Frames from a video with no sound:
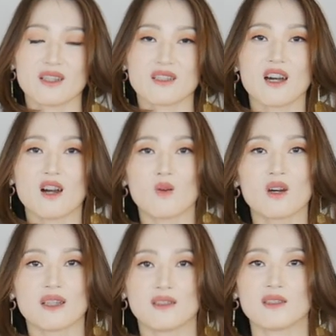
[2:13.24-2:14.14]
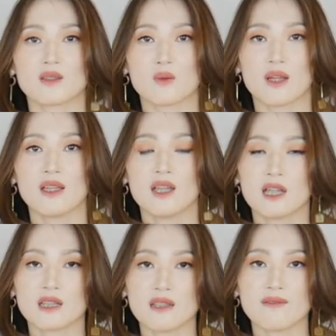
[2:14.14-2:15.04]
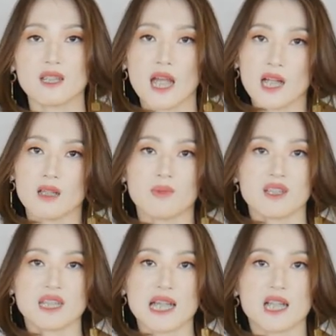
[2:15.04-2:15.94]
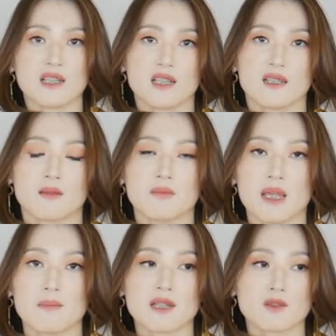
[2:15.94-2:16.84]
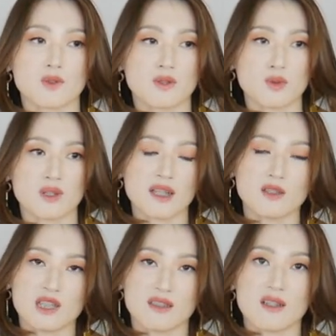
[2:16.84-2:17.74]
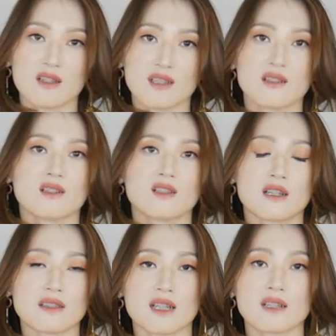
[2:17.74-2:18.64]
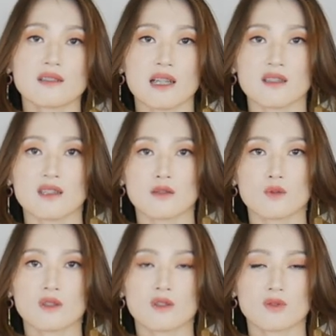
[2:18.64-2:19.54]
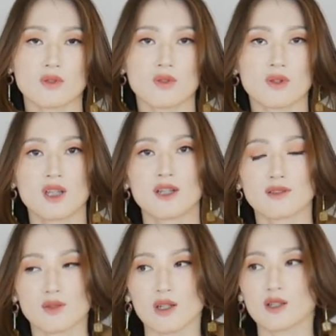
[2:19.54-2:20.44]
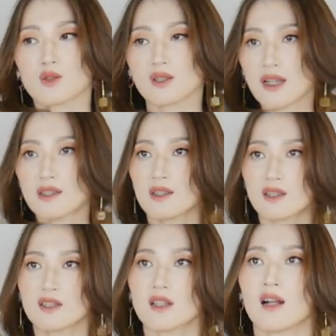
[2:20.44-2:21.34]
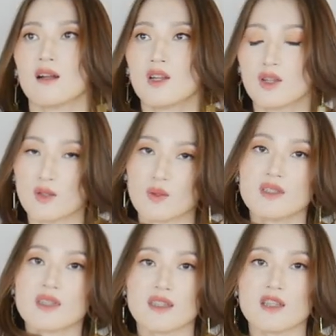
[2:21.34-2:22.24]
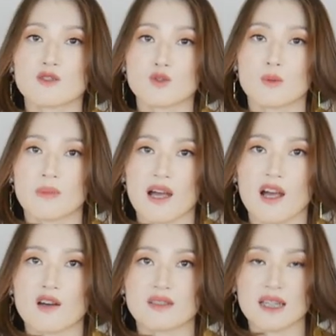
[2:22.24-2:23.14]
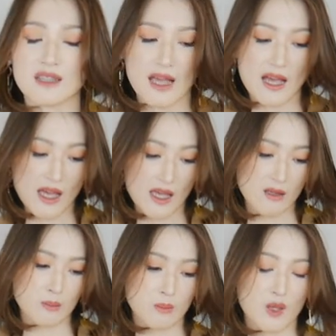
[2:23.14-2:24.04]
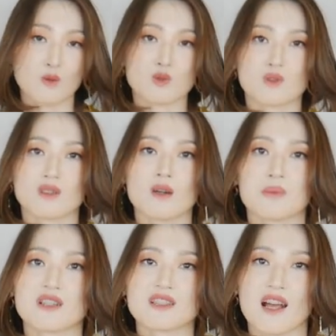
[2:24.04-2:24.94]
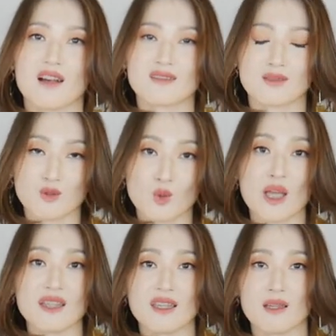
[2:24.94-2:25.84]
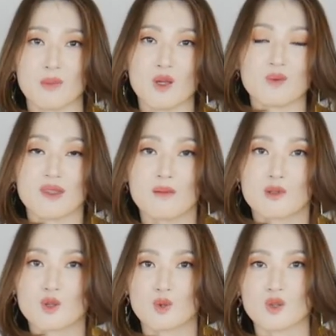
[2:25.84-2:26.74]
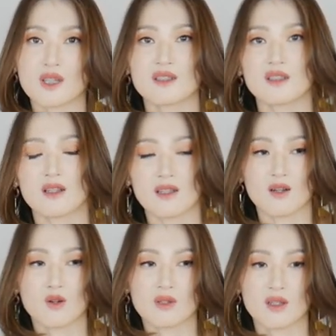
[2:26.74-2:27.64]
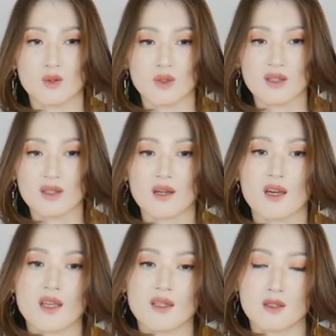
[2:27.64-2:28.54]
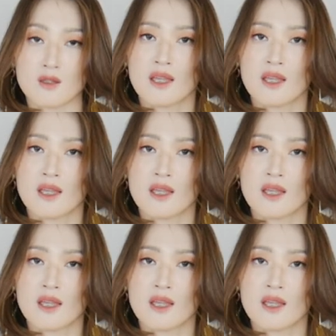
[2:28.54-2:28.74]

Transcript: 常的好，我很喜欢，因为它里边加了这一层棉嘛，所以说它起到了一个让它更加挺阔的作用。虽然说穿在身上有一点点重吧，好在它还没有说特别长，短一点没有那么重，穿在身上以后呢，有一个很